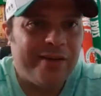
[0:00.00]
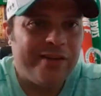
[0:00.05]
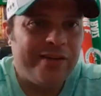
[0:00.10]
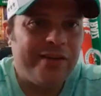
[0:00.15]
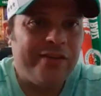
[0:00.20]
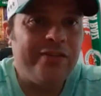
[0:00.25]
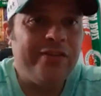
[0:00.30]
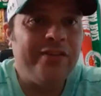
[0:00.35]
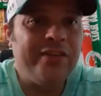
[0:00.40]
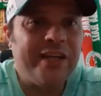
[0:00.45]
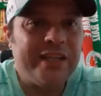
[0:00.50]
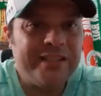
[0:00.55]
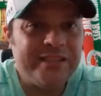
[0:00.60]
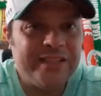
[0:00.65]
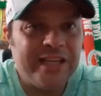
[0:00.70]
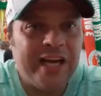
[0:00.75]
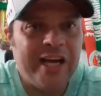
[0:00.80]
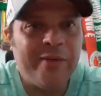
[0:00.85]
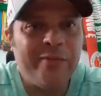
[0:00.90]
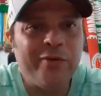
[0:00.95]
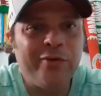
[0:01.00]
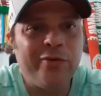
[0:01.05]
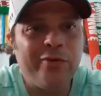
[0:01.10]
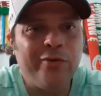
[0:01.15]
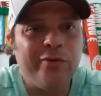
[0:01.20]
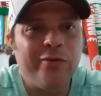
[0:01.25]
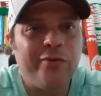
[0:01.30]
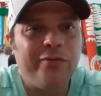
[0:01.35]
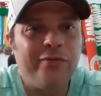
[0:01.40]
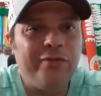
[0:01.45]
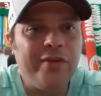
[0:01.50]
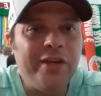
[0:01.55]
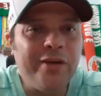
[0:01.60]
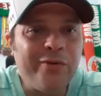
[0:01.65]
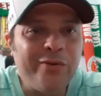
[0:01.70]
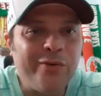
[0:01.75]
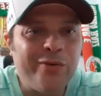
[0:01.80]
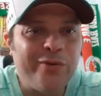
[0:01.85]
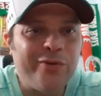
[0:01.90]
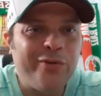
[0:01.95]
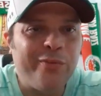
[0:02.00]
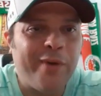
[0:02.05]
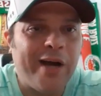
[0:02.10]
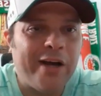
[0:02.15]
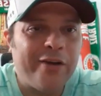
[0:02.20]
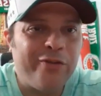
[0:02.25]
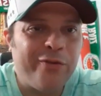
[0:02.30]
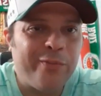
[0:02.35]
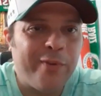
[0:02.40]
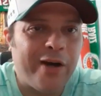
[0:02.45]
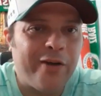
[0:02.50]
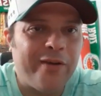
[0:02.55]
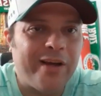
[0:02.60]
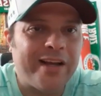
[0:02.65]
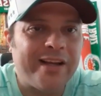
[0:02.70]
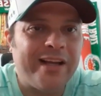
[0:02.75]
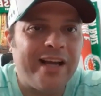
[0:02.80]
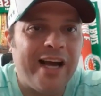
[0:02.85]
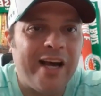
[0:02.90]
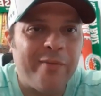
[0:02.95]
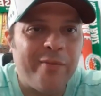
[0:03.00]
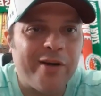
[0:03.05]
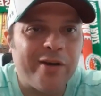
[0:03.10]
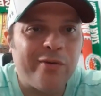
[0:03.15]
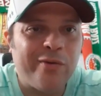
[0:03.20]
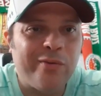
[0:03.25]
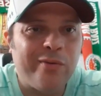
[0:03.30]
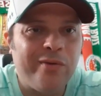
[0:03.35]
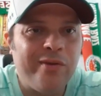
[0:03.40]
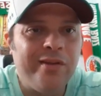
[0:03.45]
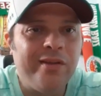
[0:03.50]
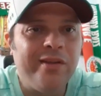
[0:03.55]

A gente já sabe, o vínculo do Marcos Paulo acaba